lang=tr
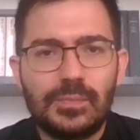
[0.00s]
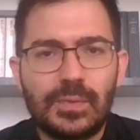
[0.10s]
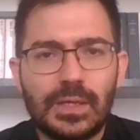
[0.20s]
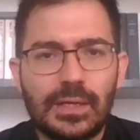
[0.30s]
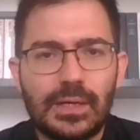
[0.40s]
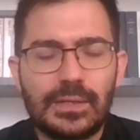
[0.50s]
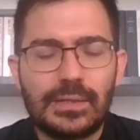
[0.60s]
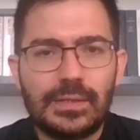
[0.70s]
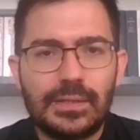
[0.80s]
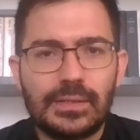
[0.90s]
Bu
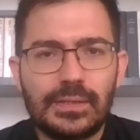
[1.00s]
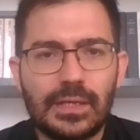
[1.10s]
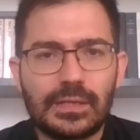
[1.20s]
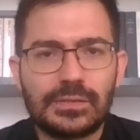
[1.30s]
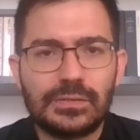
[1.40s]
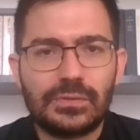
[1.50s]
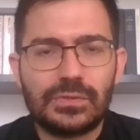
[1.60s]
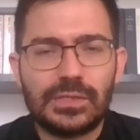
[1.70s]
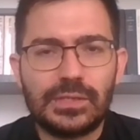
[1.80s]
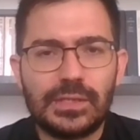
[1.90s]
makalede Yasin
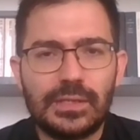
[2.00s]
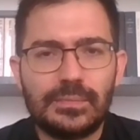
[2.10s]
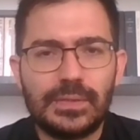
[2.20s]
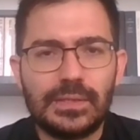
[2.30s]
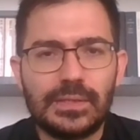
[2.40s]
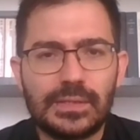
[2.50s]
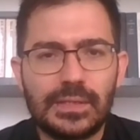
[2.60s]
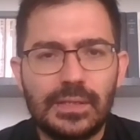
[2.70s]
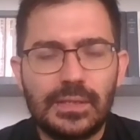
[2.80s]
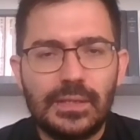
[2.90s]
Kösece ile
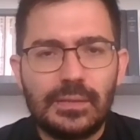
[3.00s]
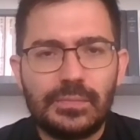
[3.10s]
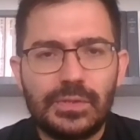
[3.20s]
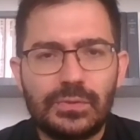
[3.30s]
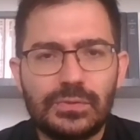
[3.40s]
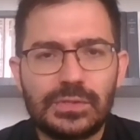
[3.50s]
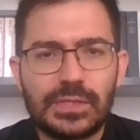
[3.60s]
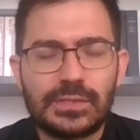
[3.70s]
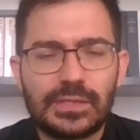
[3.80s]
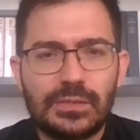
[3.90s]
birlikte
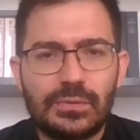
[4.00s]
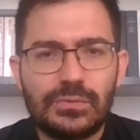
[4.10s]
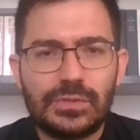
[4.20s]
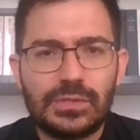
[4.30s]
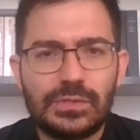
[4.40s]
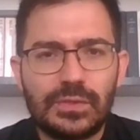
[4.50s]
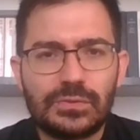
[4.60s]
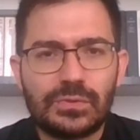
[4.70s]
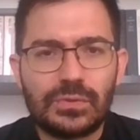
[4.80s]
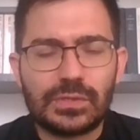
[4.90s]
1980 öncesi ve
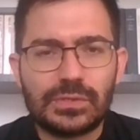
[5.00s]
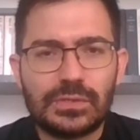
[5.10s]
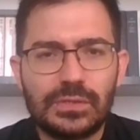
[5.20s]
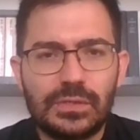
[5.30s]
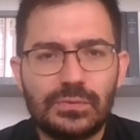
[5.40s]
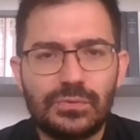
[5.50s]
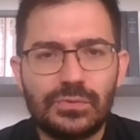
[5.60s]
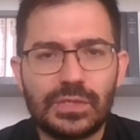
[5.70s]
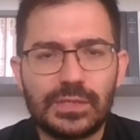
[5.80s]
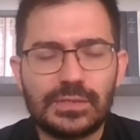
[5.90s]
sonrası
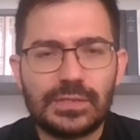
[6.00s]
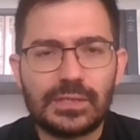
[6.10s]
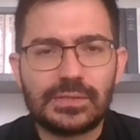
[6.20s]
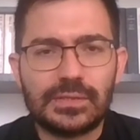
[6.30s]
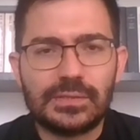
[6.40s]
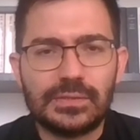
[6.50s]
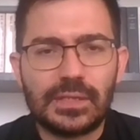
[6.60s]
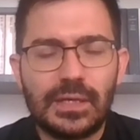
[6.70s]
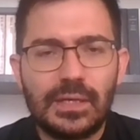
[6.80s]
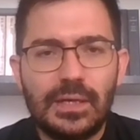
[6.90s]
Türkiye
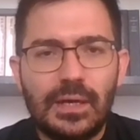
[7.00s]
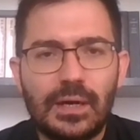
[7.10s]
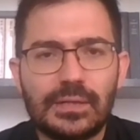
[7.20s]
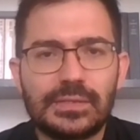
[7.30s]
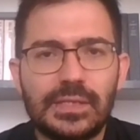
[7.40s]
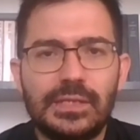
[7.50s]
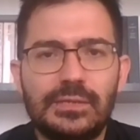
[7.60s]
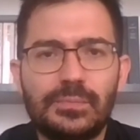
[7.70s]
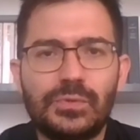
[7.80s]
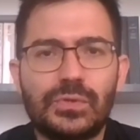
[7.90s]
siyasetinde askeri
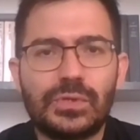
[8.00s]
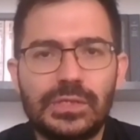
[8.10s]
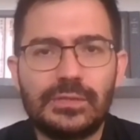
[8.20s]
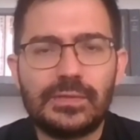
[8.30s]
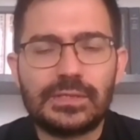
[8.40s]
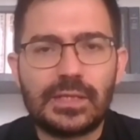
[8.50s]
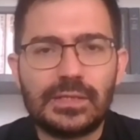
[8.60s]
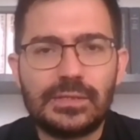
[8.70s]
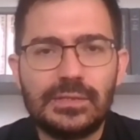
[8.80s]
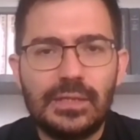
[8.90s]
ve bürokratik
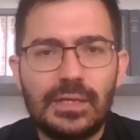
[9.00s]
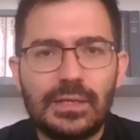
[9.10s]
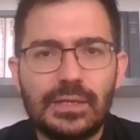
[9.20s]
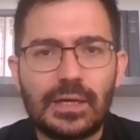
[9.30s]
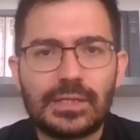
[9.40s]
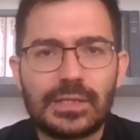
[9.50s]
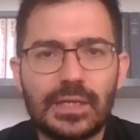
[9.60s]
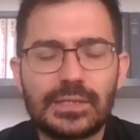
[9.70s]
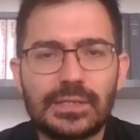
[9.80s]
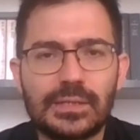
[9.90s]
vesayetin
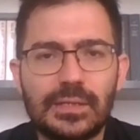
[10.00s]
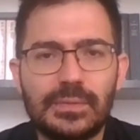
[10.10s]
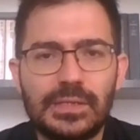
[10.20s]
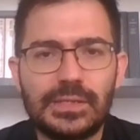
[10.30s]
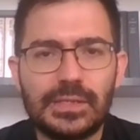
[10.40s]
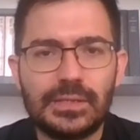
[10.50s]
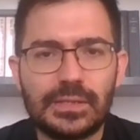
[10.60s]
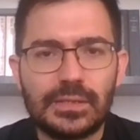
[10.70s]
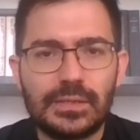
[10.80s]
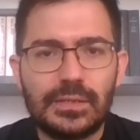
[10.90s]

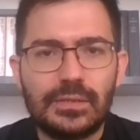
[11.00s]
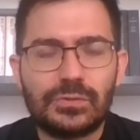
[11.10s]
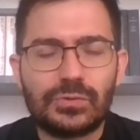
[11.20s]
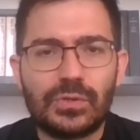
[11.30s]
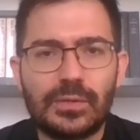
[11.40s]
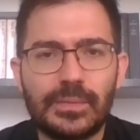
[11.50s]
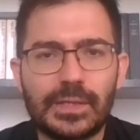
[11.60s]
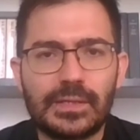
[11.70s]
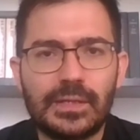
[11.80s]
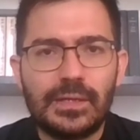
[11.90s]
karşılaştırılabileceğini
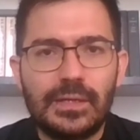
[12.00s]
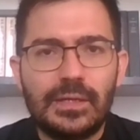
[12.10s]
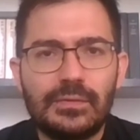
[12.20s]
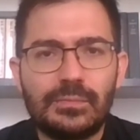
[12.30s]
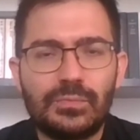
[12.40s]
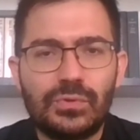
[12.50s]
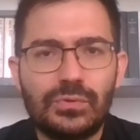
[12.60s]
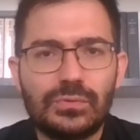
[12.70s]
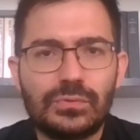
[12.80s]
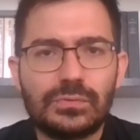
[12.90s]
söylemekle ve bu